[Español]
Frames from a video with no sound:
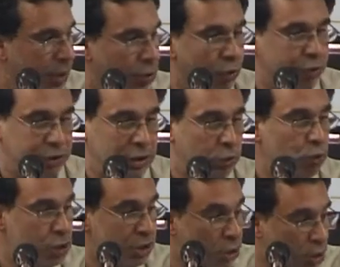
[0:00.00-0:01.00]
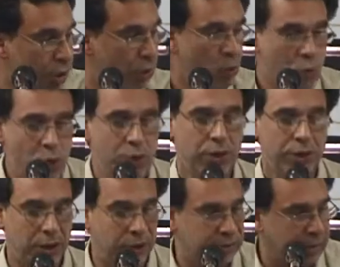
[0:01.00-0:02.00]
constituye hoy uno
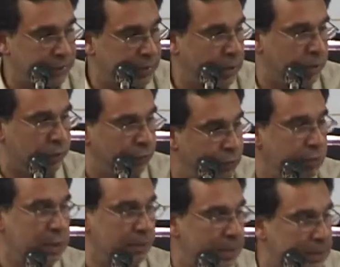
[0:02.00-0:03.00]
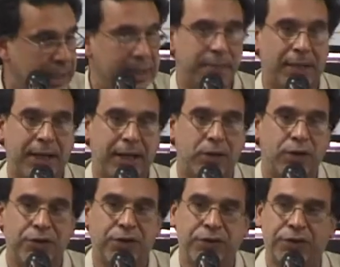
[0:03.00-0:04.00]
de los desafíos fundamentales para la
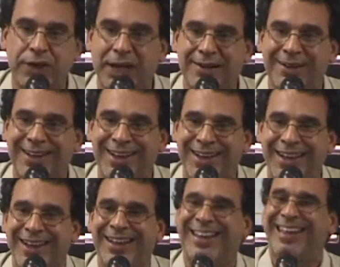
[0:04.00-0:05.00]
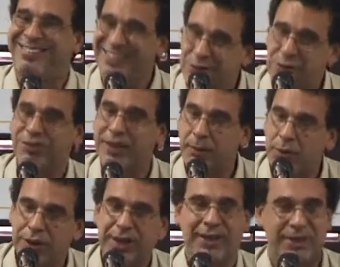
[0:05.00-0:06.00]
cohesión social que si no se
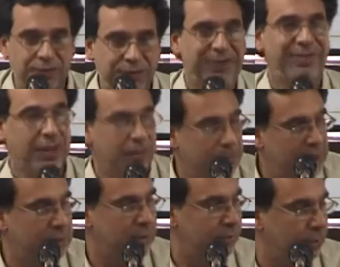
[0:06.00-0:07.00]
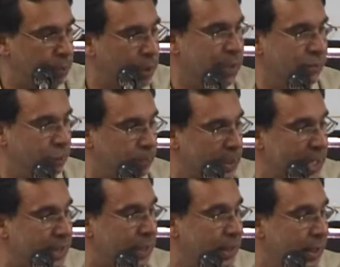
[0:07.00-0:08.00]
aborda difícilmente se puedan
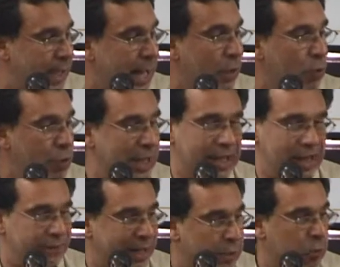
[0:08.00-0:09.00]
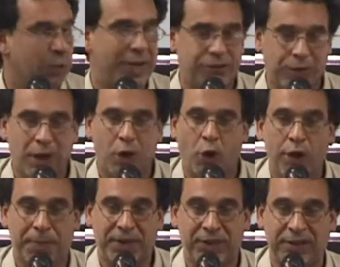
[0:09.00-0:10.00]
superar algunas de las fracturas
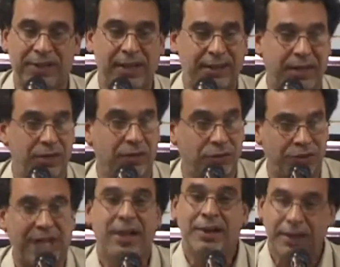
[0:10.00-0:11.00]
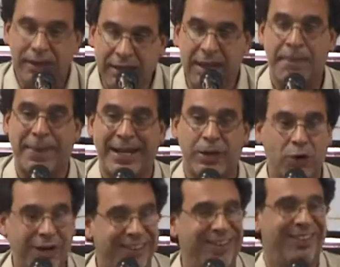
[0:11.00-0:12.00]
hoy presentes en el tejido social y las
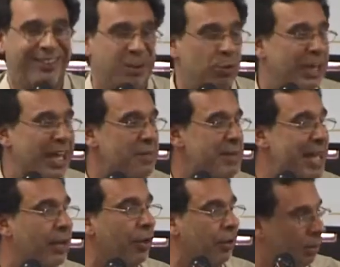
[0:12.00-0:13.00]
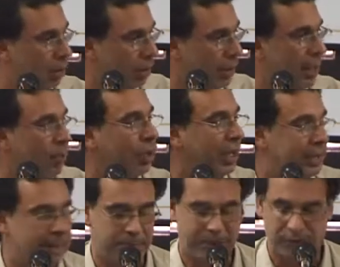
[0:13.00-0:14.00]
paradojas de seguridad y miedo digamos, que
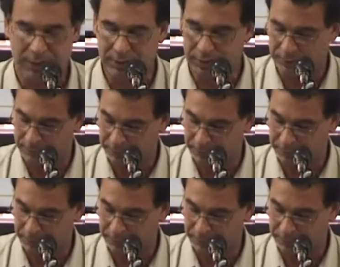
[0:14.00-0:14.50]
están presentes.